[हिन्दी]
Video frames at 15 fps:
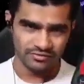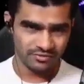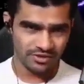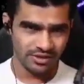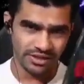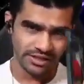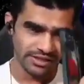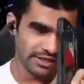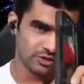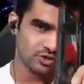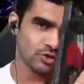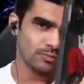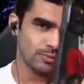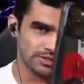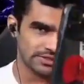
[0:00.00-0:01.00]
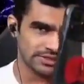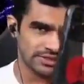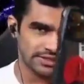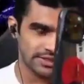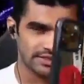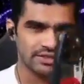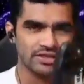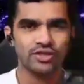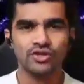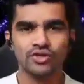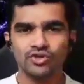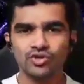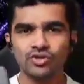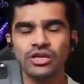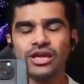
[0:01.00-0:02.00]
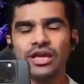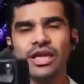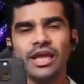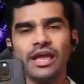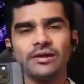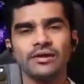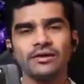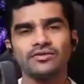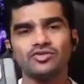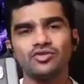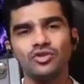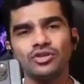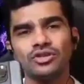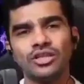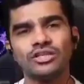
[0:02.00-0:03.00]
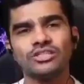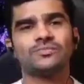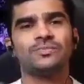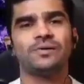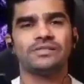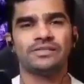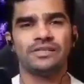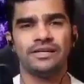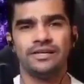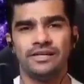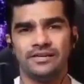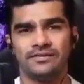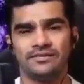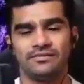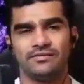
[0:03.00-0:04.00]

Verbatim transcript: ठीक है ये सौ परसेंट है तो ये एक सौ दस परसेंट है